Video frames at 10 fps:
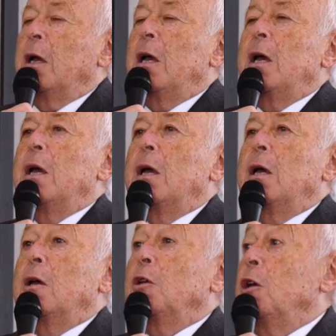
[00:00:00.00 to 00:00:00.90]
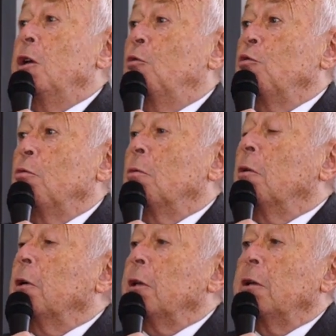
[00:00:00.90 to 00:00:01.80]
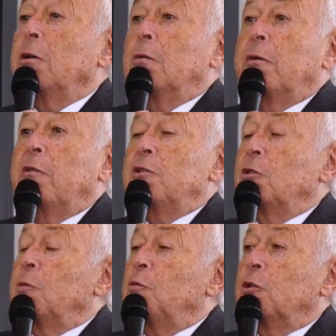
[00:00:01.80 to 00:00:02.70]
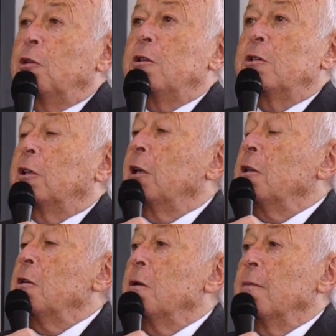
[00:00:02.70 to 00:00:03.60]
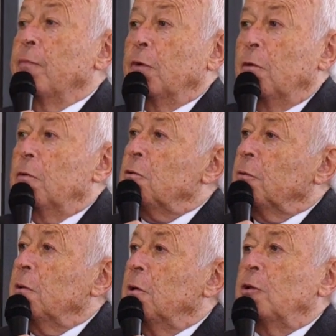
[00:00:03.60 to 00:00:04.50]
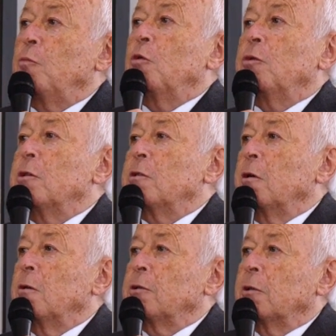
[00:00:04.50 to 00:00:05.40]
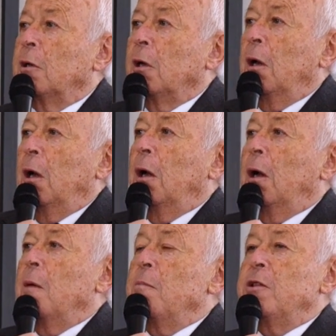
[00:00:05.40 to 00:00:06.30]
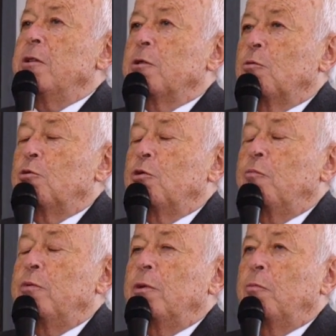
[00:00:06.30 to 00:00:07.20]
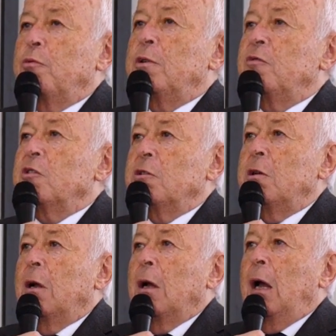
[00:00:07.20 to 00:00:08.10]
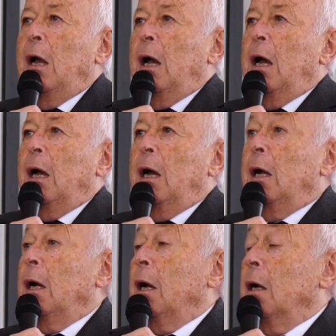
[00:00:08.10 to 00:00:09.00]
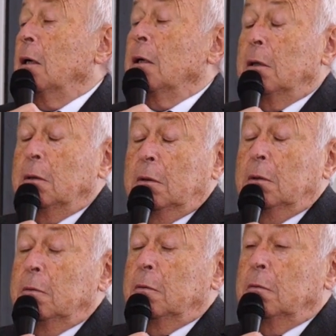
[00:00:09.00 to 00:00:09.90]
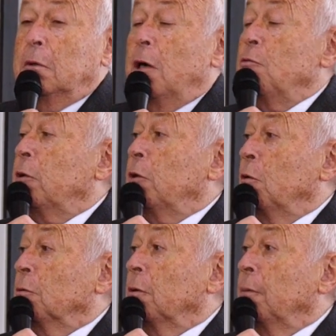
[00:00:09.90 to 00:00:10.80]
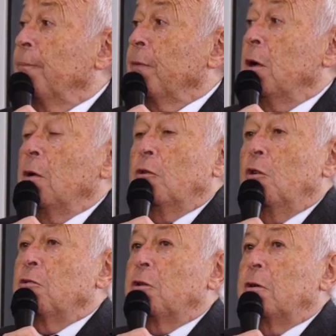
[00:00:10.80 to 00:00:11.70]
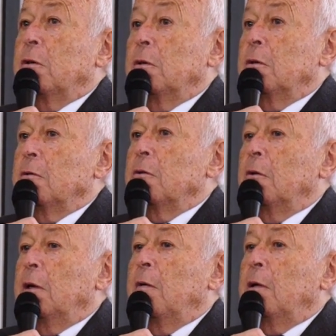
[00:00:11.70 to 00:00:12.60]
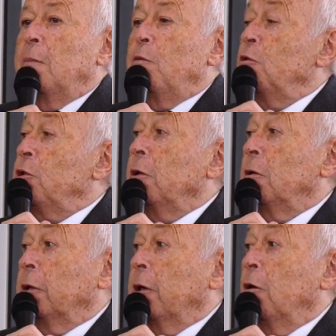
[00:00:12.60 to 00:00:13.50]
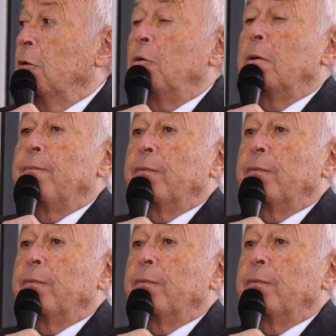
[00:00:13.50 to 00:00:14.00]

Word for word: Et, et, toujours, regardez, on avait les antibiotiques, c'était gagné. Aujourd'hui, l'antibiorésistance euh, amène des souches de plus en plus difficiles à, lutter contre. Donc euh, la, biologie rend humble.